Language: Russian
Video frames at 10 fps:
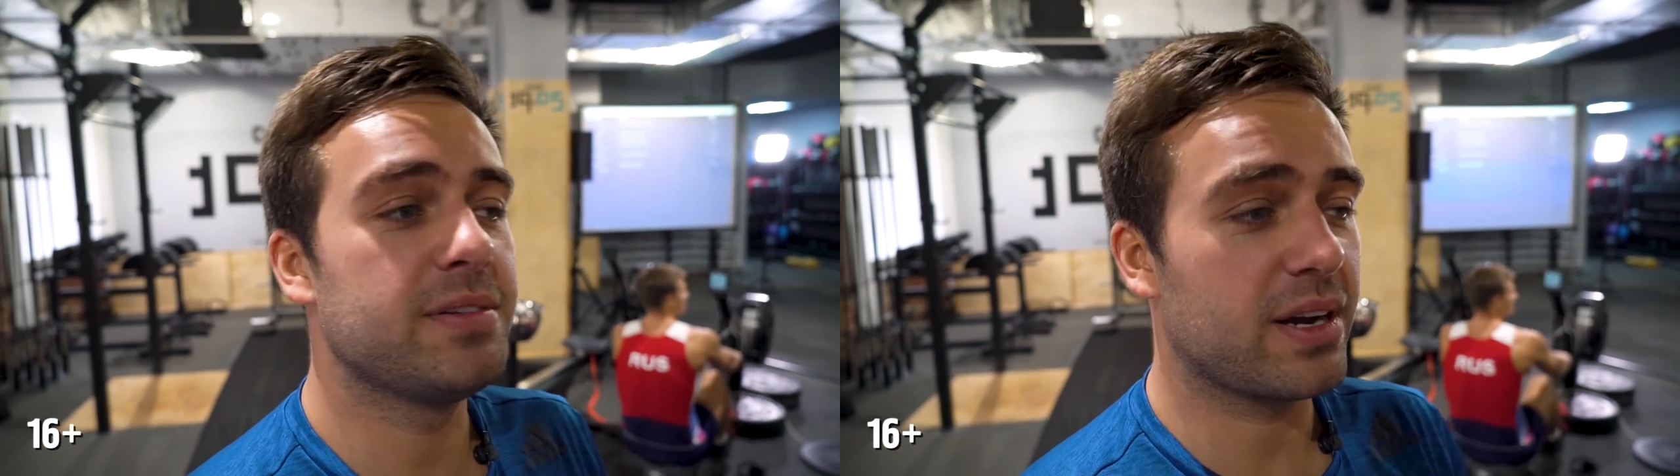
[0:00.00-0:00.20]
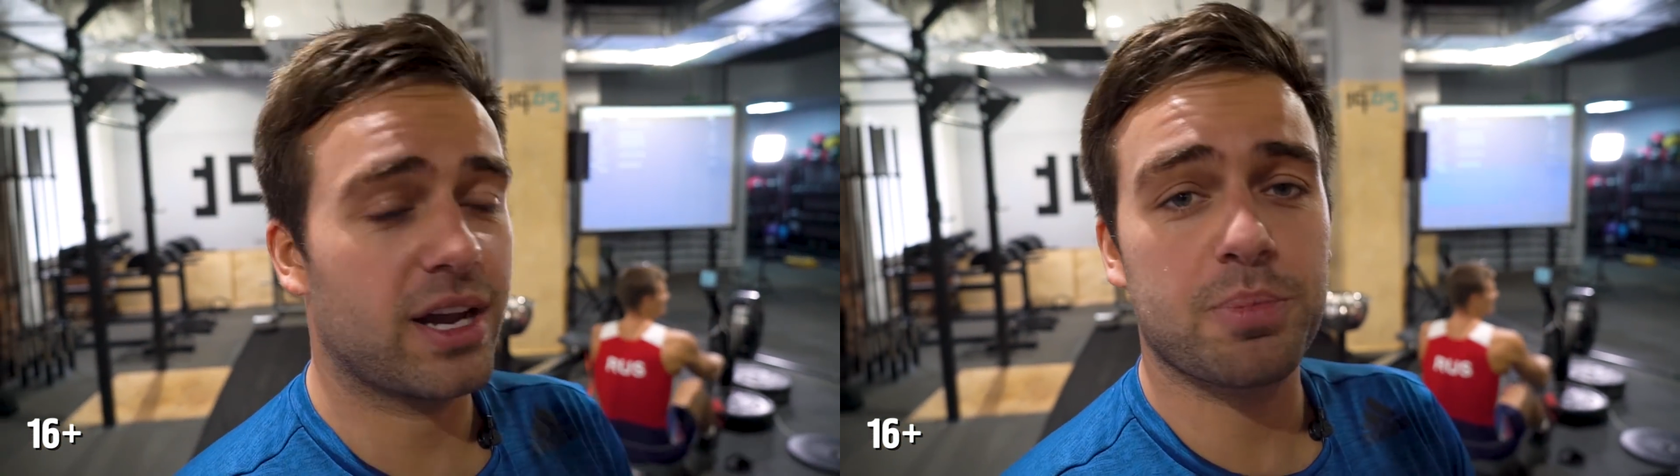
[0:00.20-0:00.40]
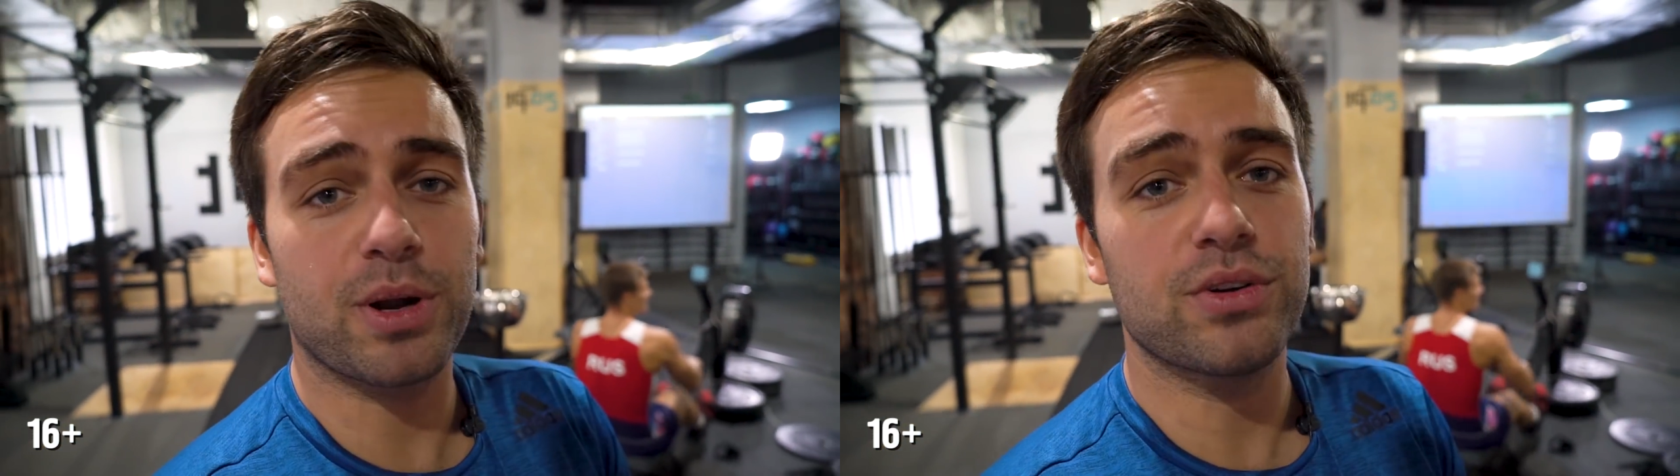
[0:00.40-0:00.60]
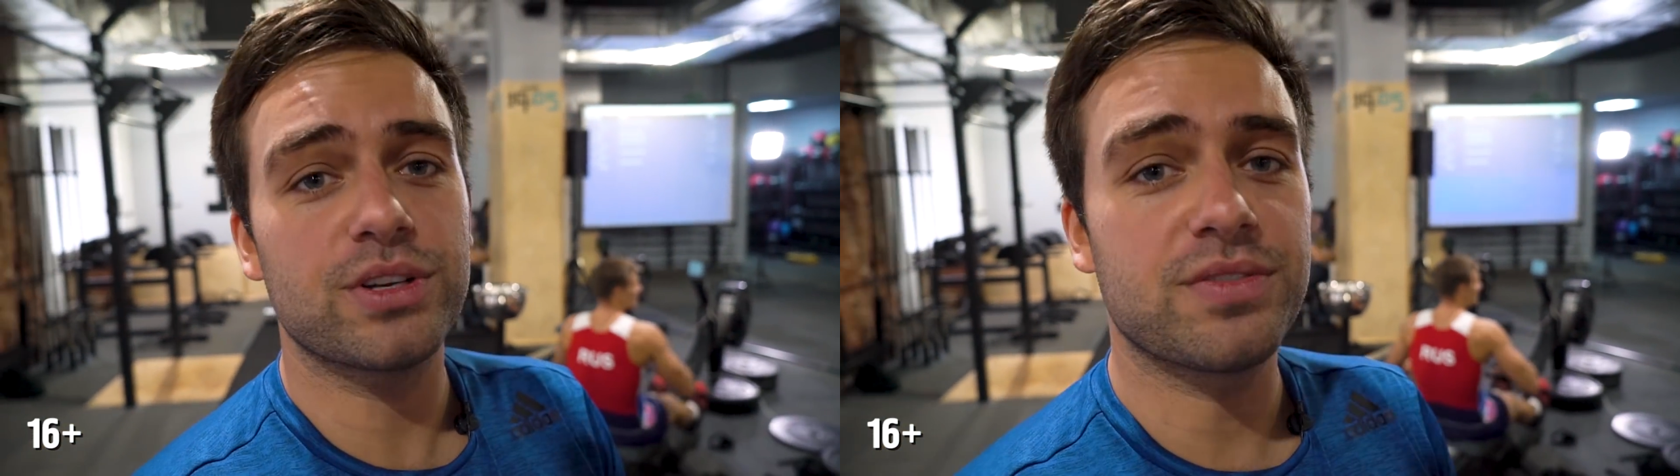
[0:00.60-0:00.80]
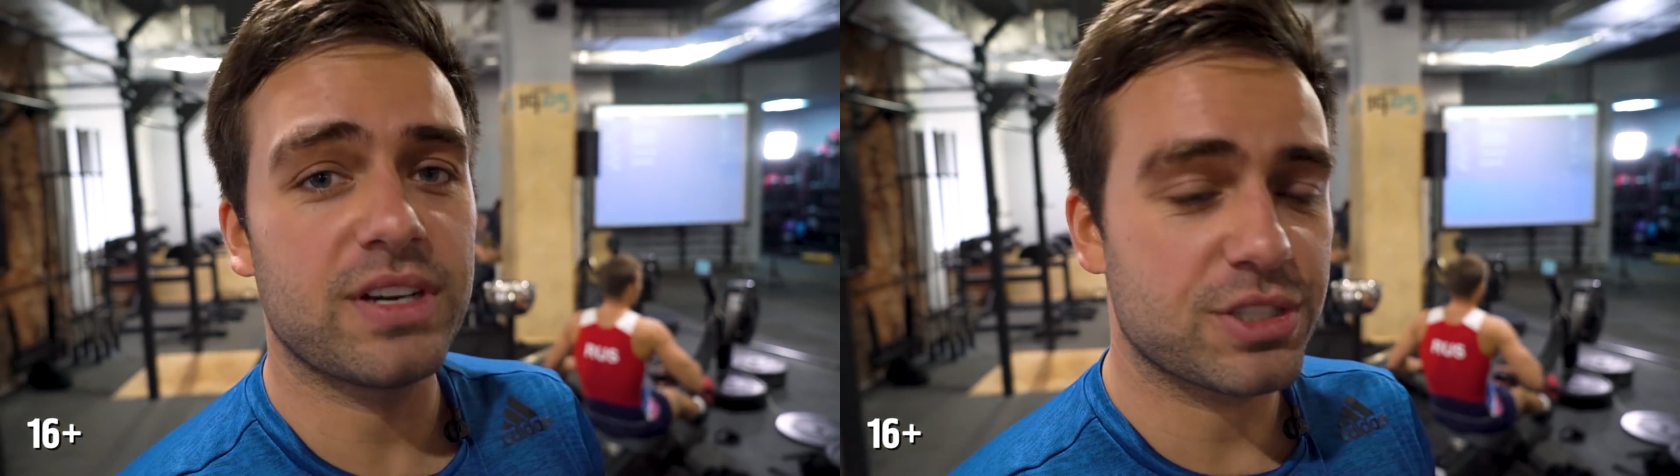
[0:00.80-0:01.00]
А как
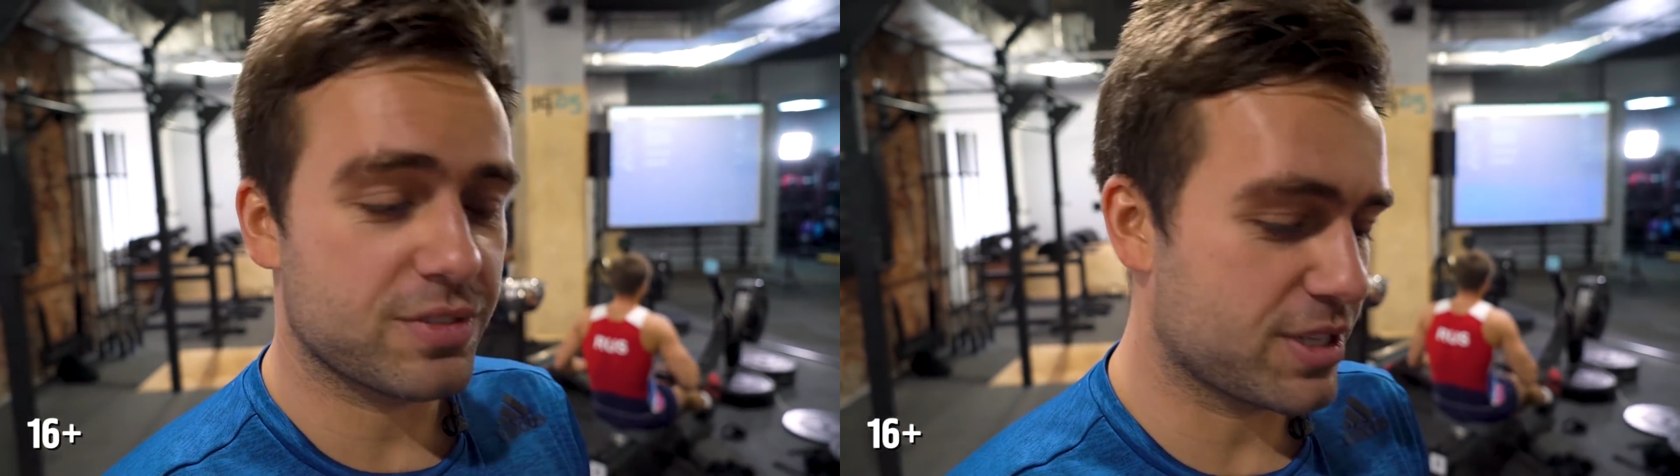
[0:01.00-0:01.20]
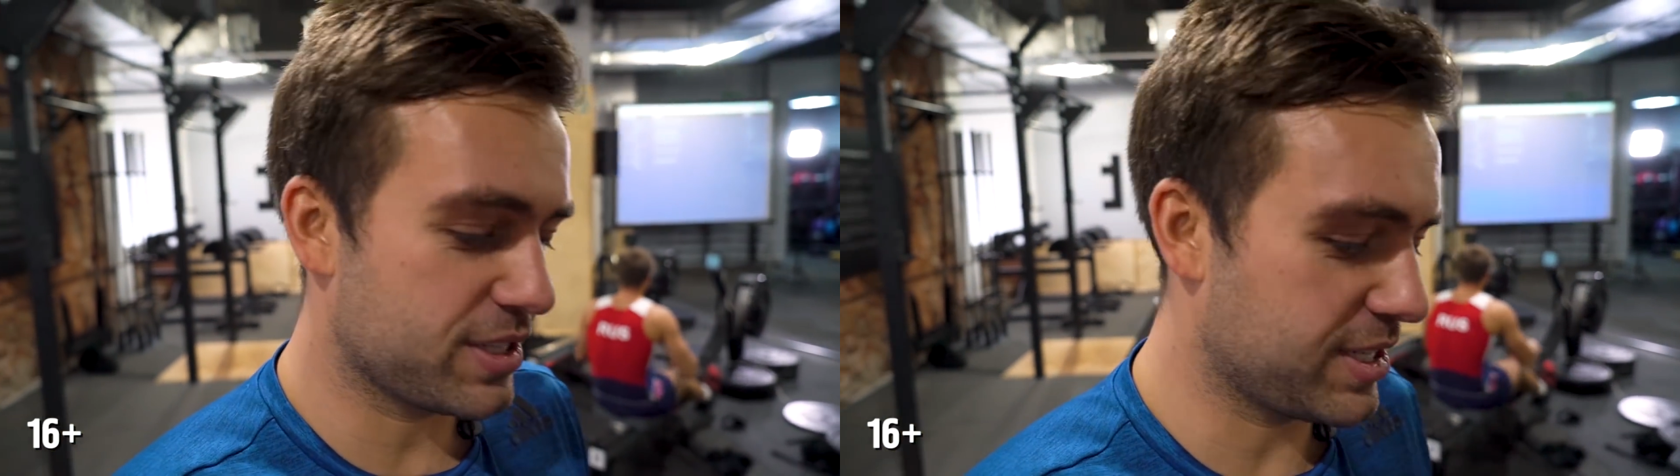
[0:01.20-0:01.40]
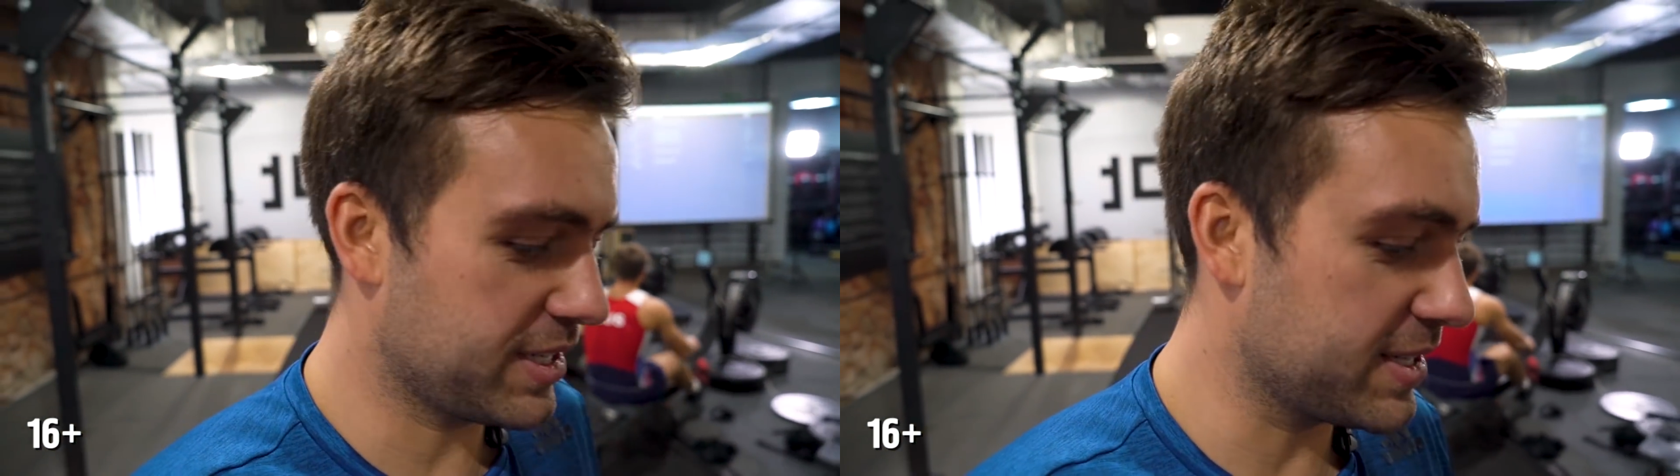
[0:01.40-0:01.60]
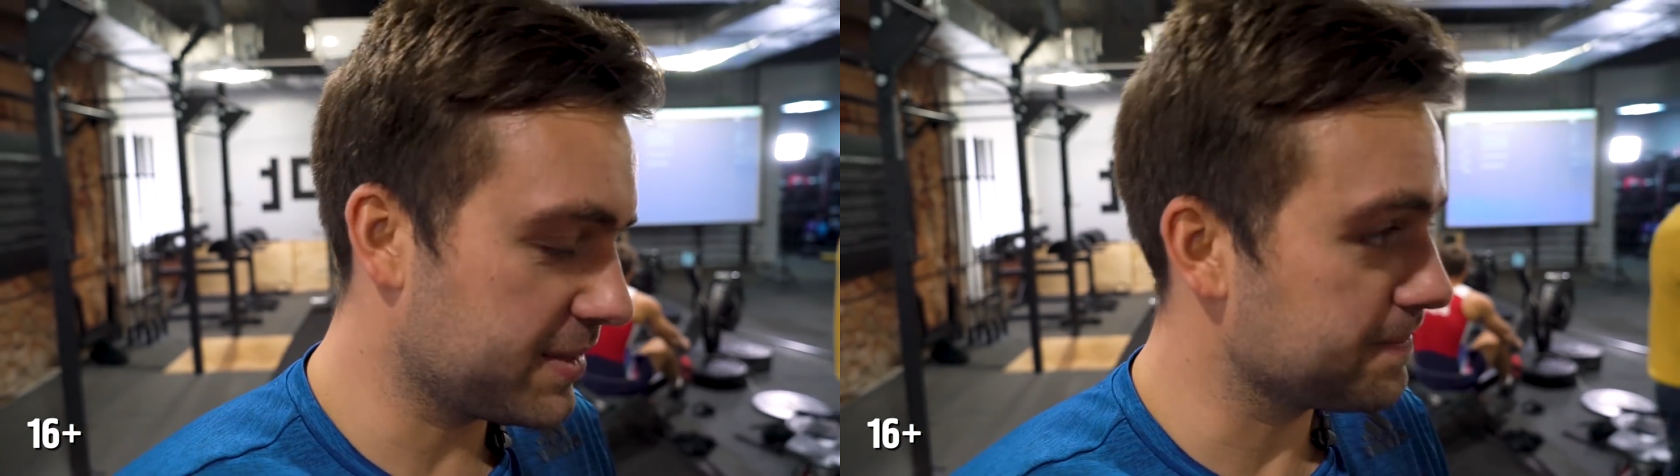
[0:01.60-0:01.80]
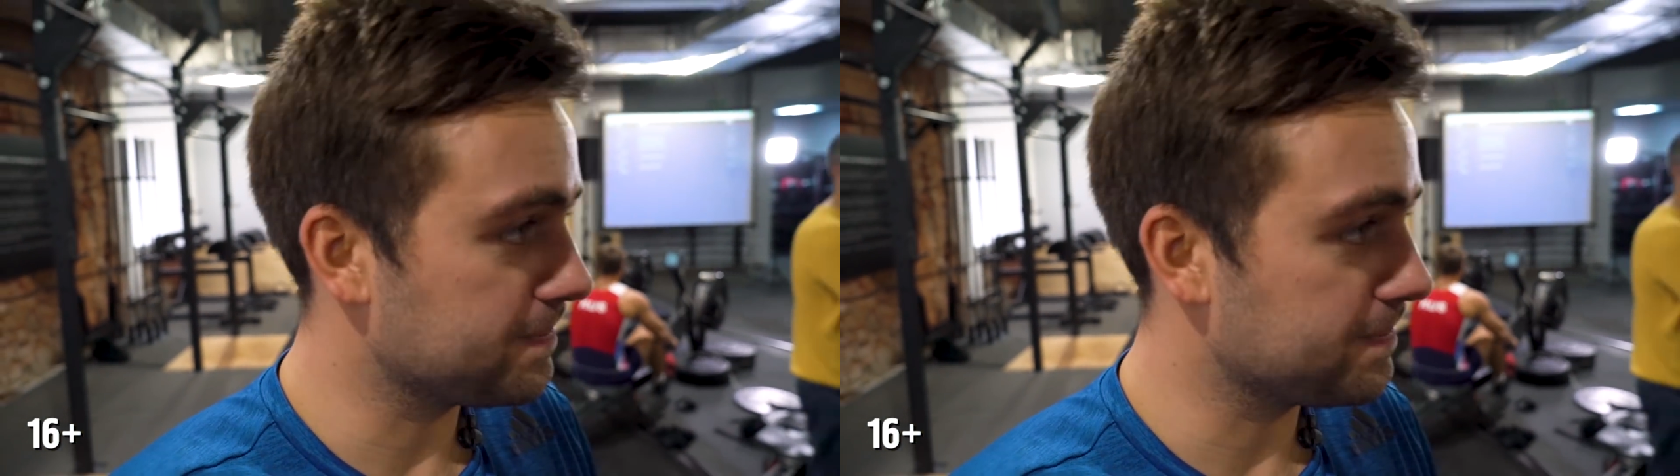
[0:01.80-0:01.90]
проходит ваше воскресенье,